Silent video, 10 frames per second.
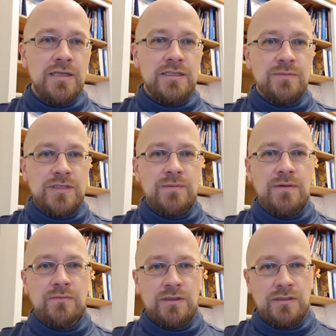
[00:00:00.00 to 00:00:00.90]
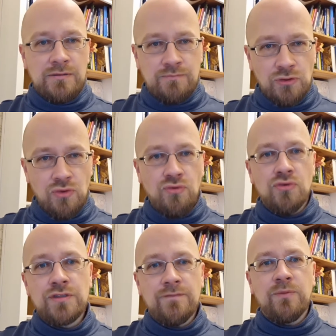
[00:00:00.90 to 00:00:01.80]
Тем самым э, блок
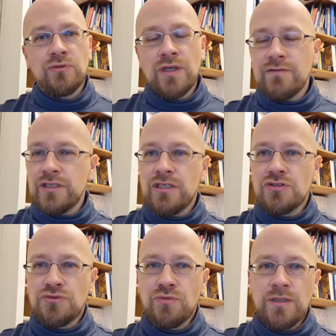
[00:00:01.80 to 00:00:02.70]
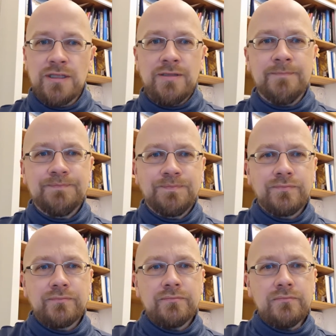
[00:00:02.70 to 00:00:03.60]
курсов про навыки и инструменты
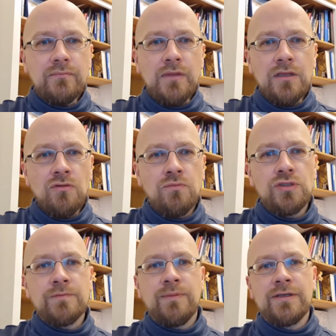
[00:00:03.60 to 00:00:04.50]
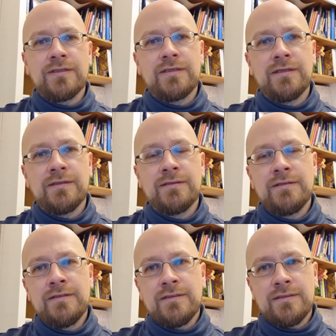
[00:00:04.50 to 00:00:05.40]
ну, будет порядка
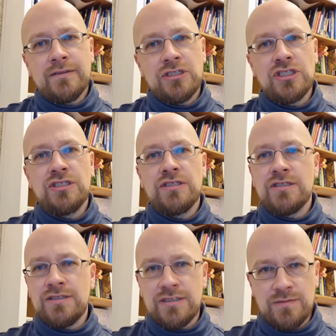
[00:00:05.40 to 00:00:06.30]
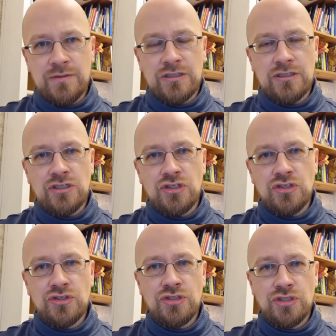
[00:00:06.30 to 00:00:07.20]
60-70
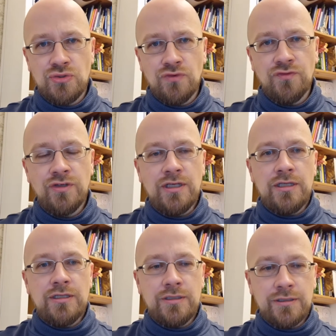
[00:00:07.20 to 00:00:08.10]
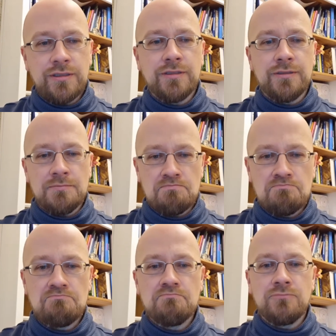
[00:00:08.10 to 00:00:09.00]
часов, и это
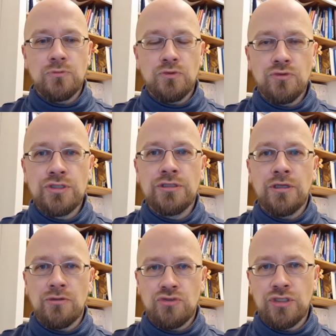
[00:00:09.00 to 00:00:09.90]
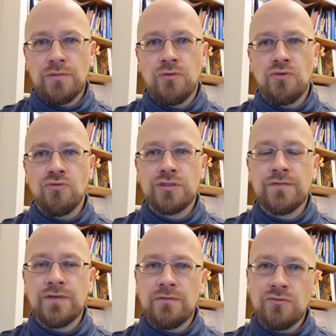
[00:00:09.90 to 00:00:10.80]
очень хороший набор
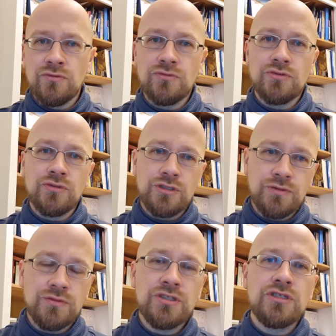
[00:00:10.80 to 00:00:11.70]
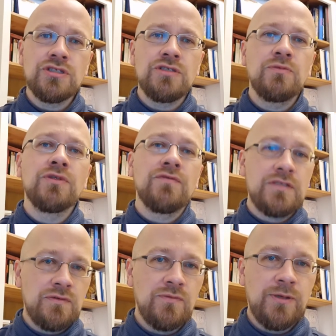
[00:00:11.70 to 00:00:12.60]
курсов того, чего сейчас не будет в
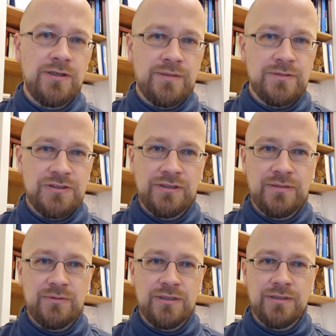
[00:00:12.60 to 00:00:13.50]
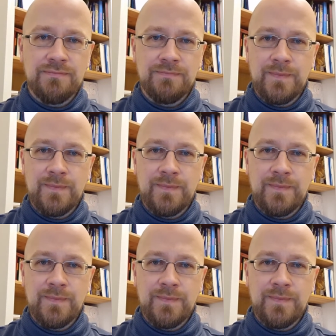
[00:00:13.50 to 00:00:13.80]
основной программе стартаплана.